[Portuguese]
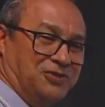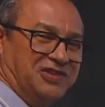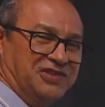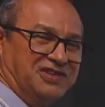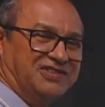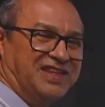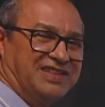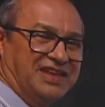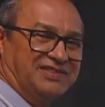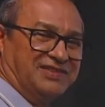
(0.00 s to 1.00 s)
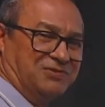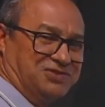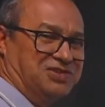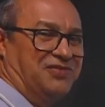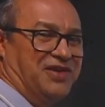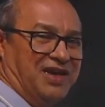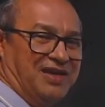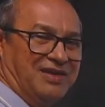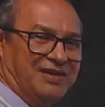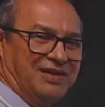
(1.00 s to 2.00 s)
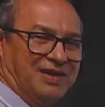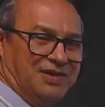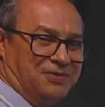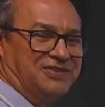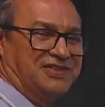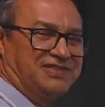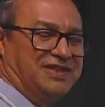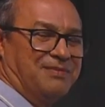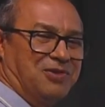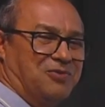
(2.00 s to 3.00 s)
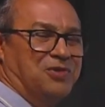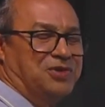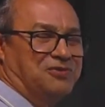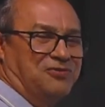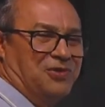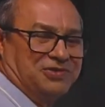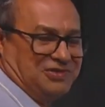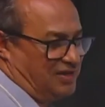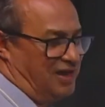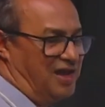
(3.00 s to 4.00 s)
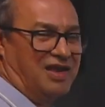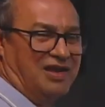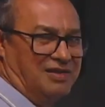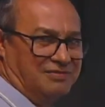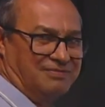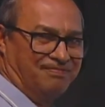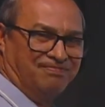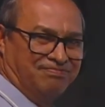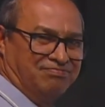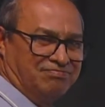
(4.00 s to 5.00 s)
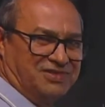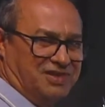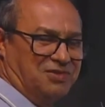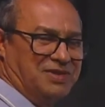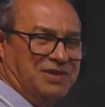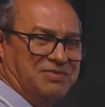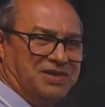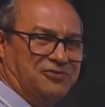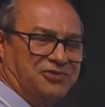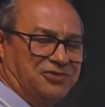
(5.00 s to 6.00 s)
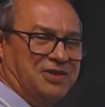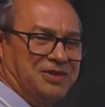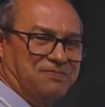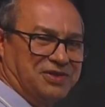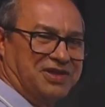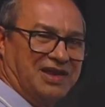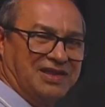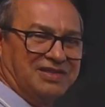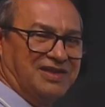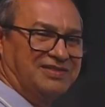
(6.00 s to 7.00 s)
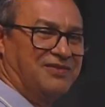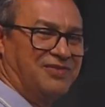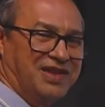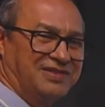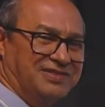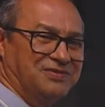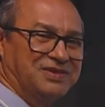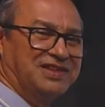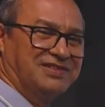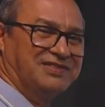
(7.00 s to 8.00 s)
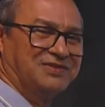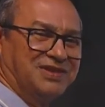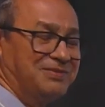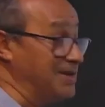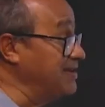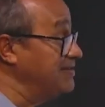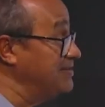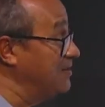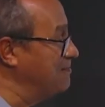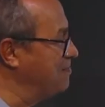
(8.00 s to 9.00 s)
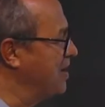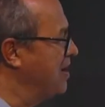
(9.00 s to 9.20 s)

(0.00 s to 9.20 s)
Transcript: Ou seja, se a tensão tiver no sistema com 8 volts, ela tranquilamente funciona, porque ela tem essa variação de tensão de alimentação.